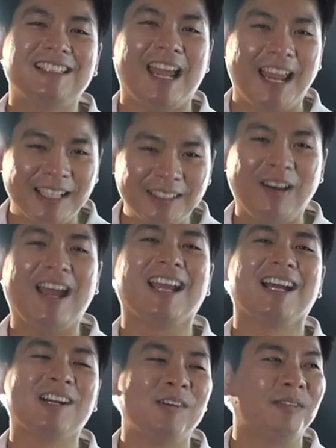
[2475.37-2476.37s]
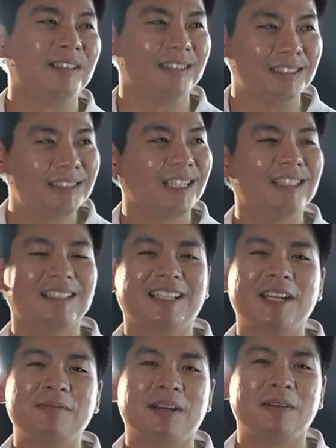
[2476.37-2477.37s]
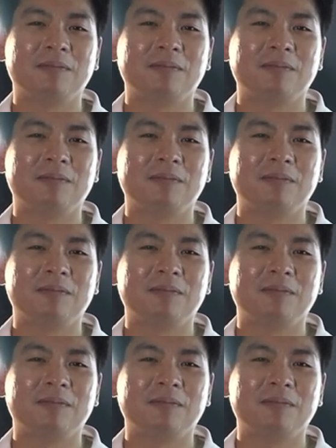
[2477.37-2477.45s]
an toàn ở khu vực giữa sân, khi mà